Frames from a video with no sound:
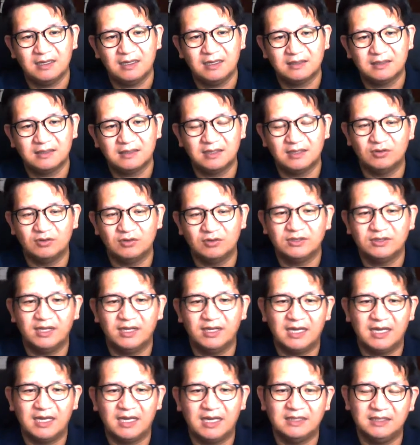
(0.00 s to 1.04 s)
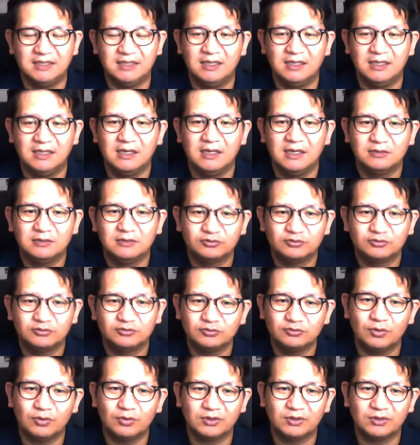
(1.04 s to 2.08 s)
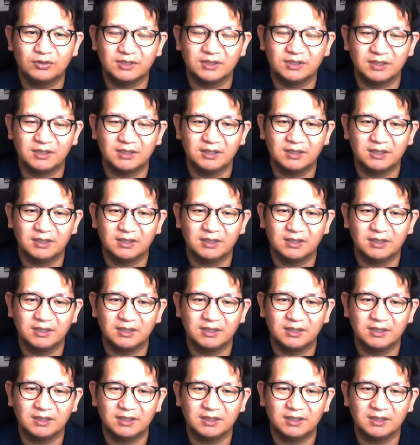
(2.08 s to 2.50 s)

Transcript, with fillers: 근데 여기서 얘기하는 이 수고는